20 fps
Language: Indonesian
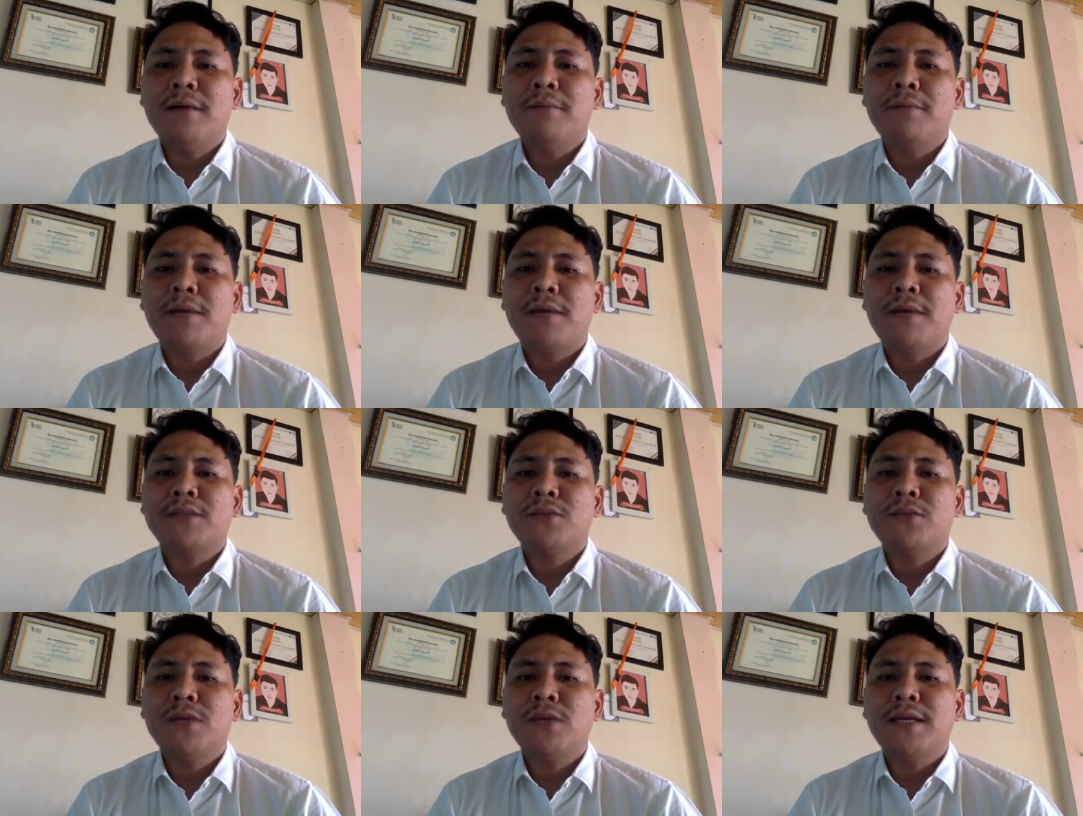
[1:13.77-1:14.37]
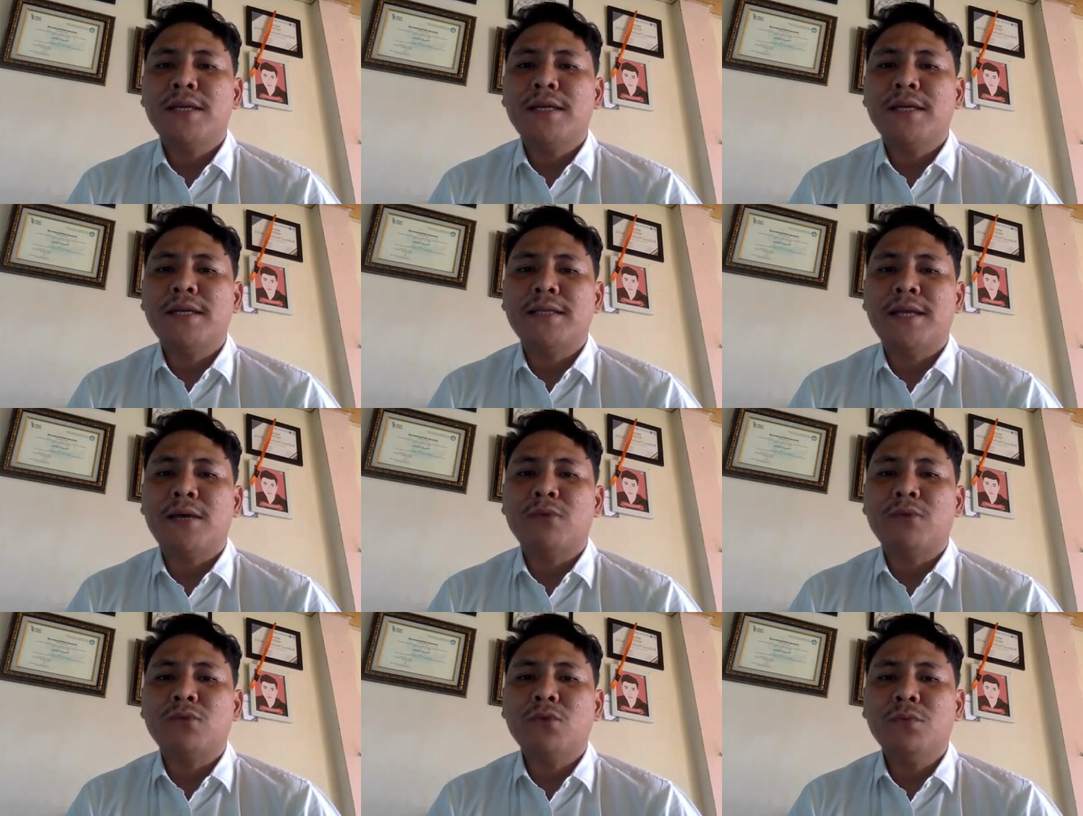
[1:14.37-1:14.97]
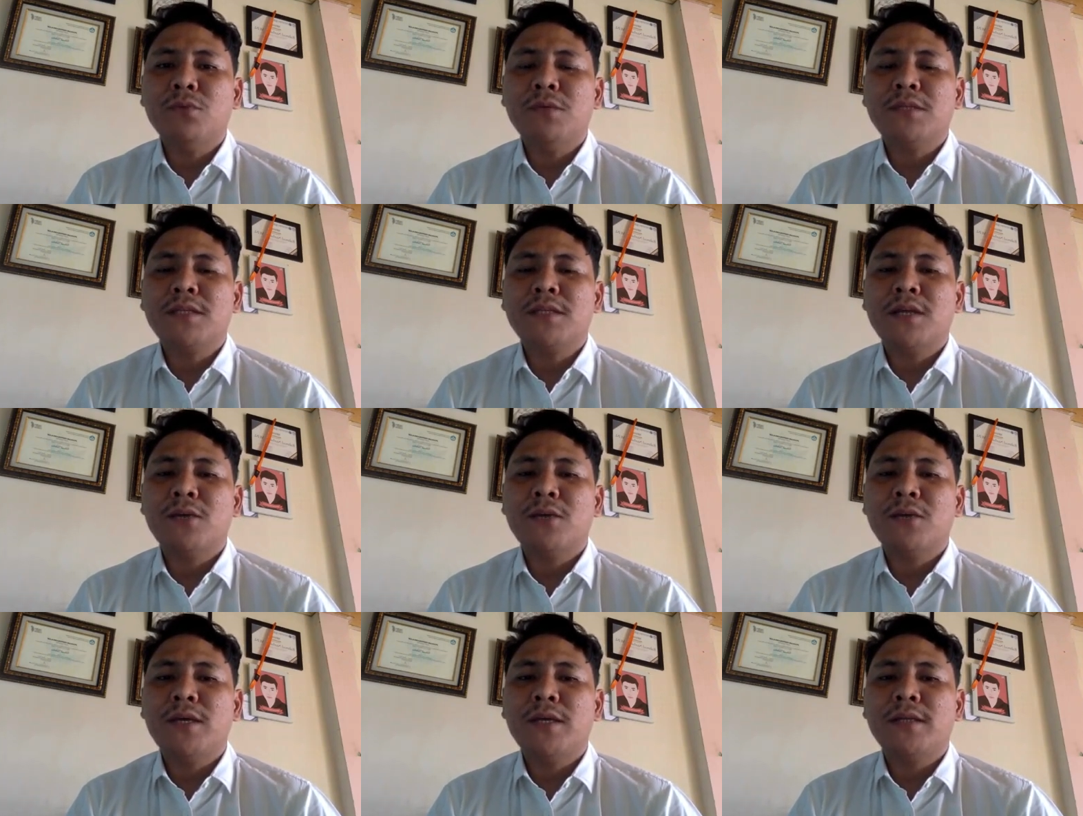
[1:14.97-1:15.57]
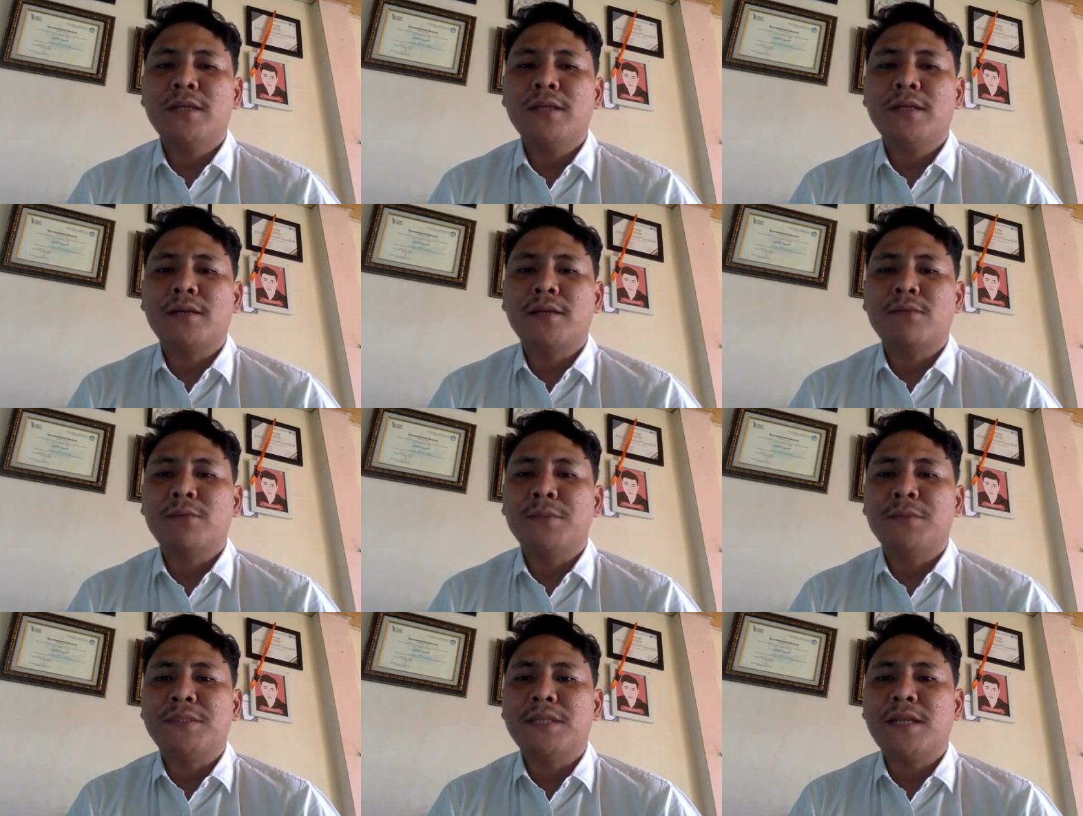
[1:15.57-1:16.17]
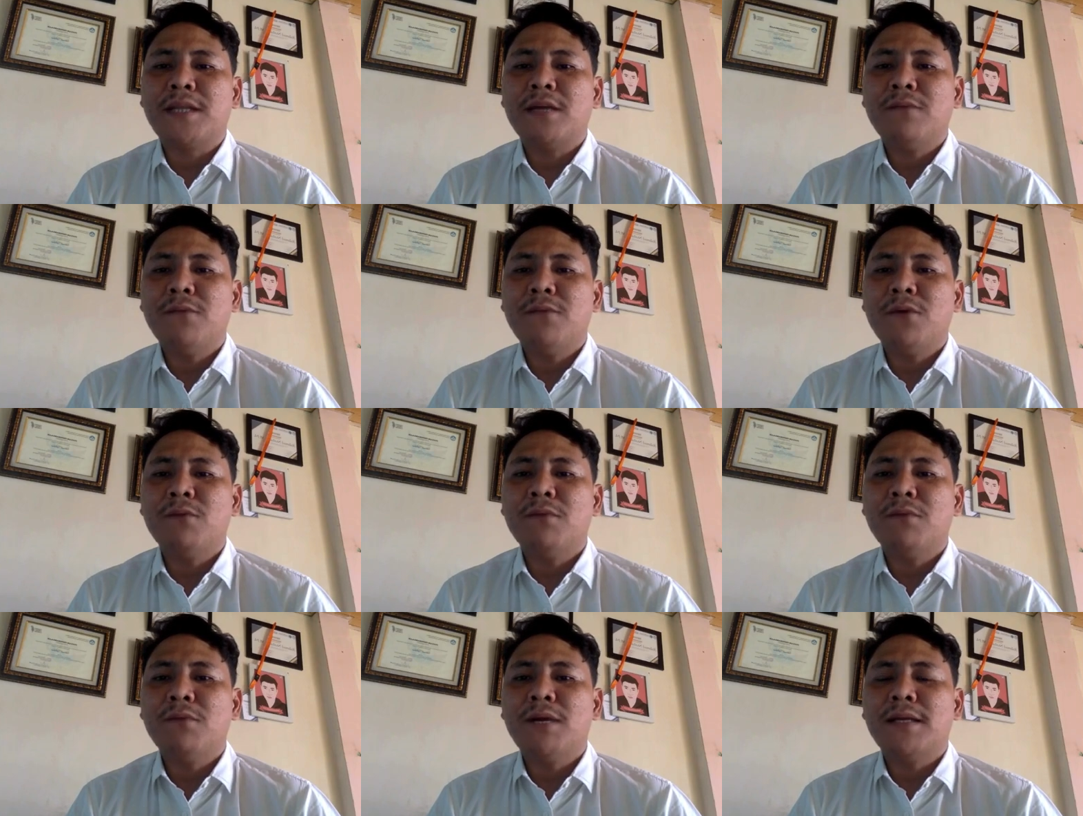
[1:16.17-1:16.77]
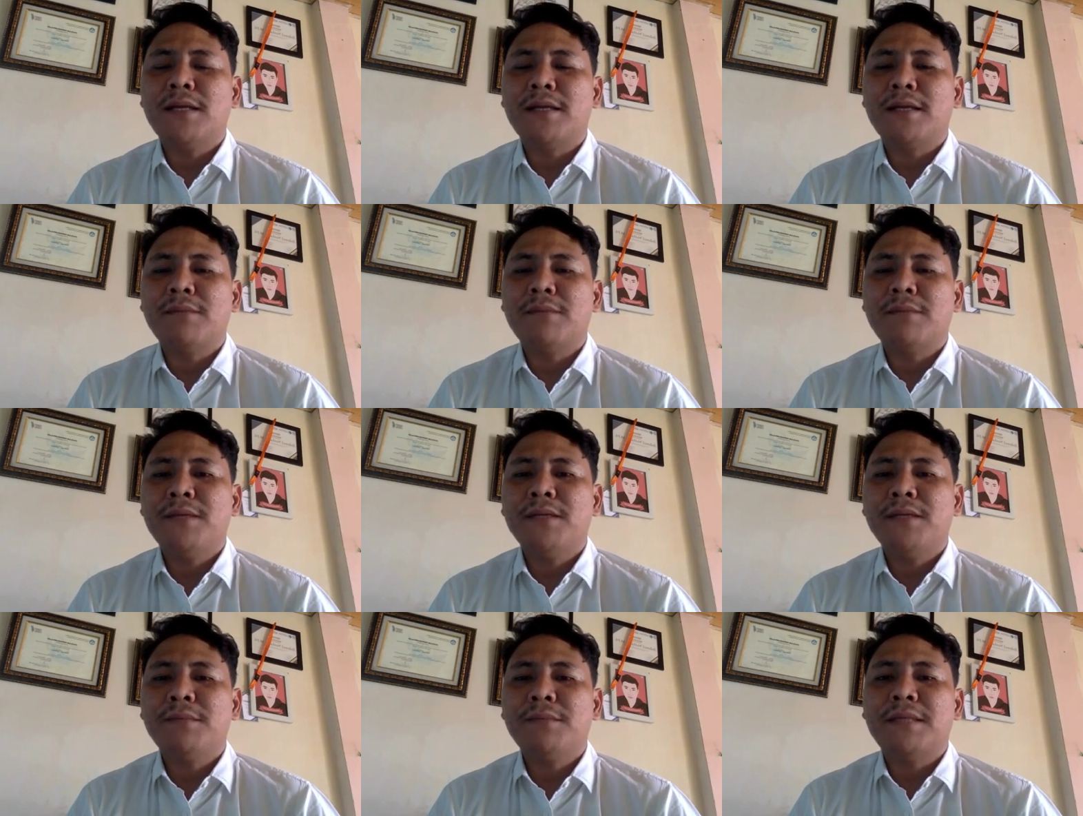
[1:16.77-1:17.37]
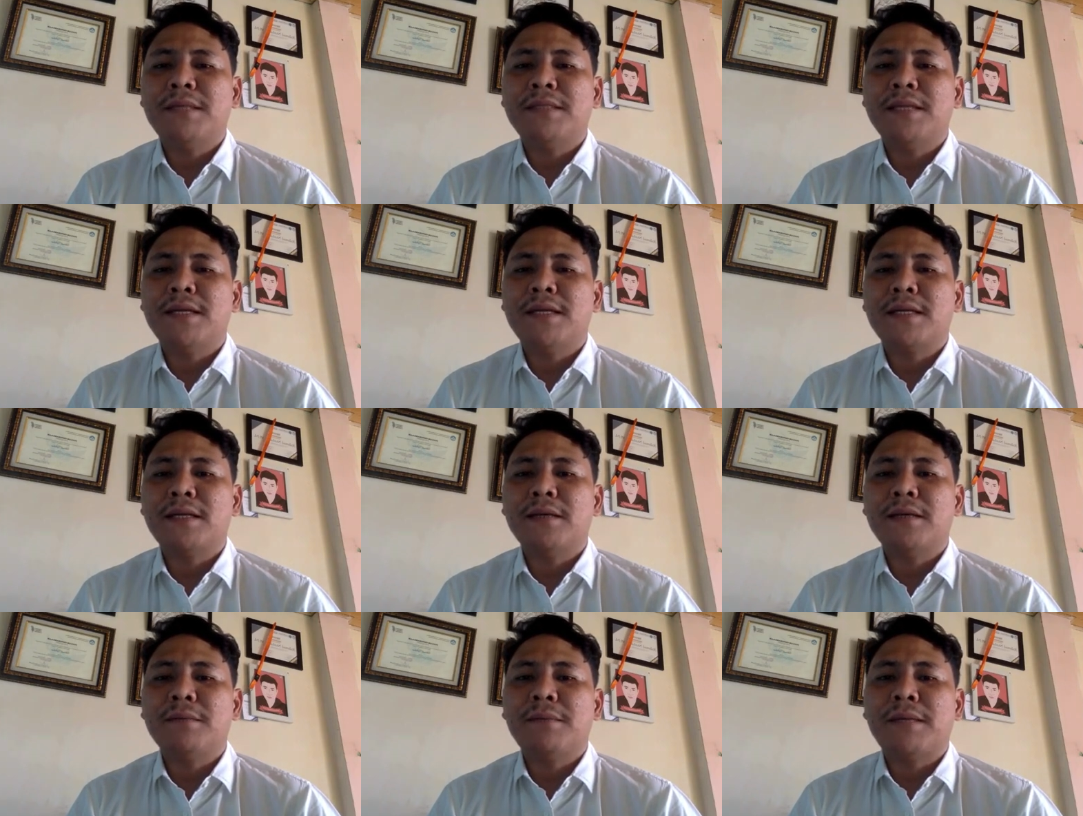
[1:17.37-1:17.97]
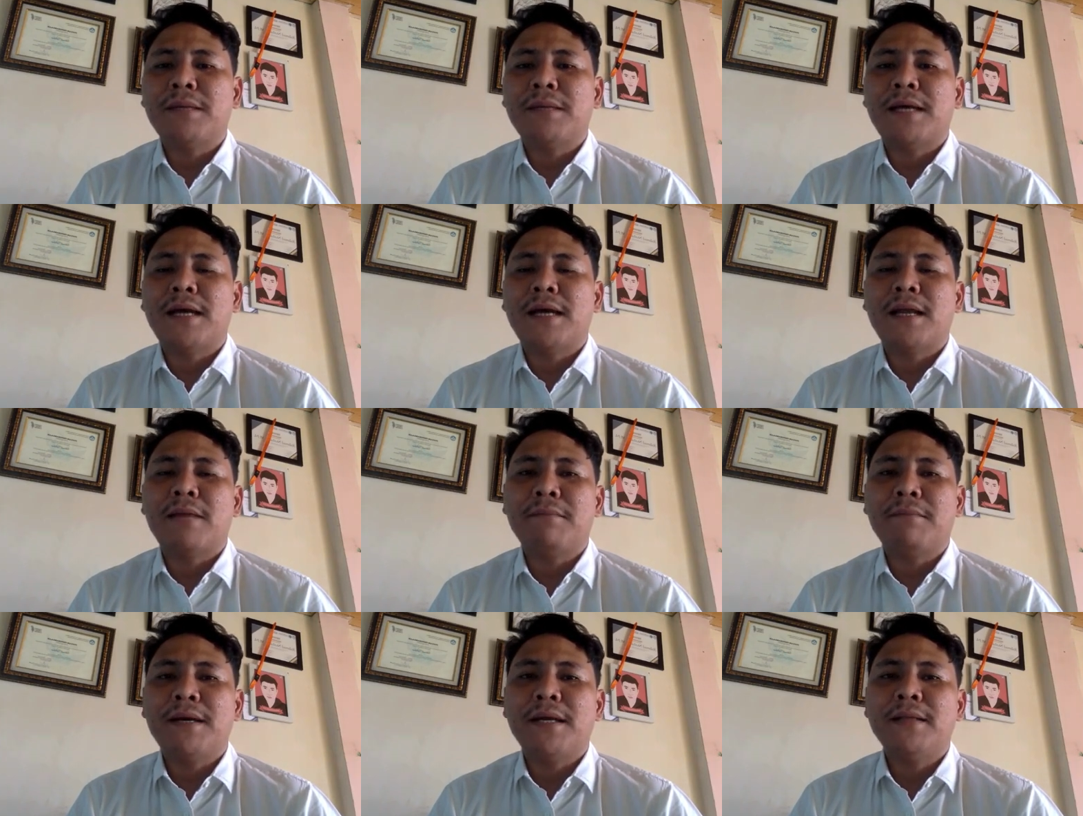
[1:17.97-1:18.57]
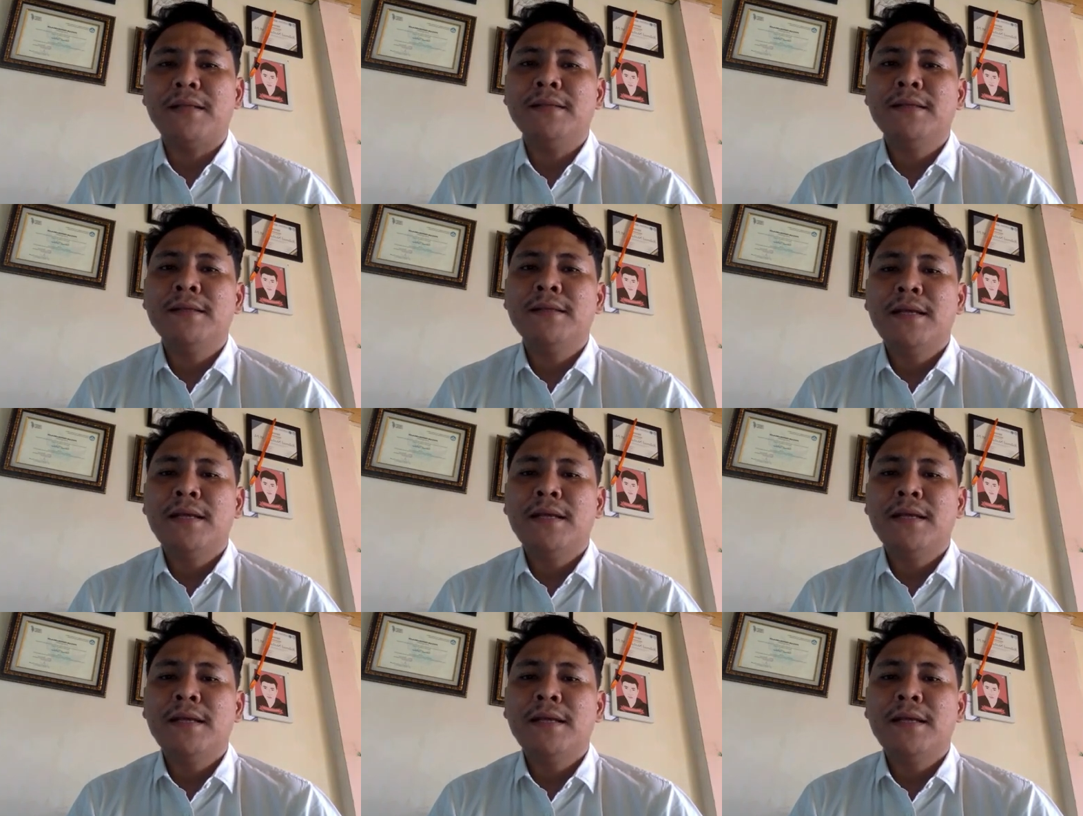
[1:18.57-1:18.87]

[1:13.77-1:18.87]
mahasiswa diajak untuk mengetahui tentang berbicara formal yang dapat dipelajari pada halaman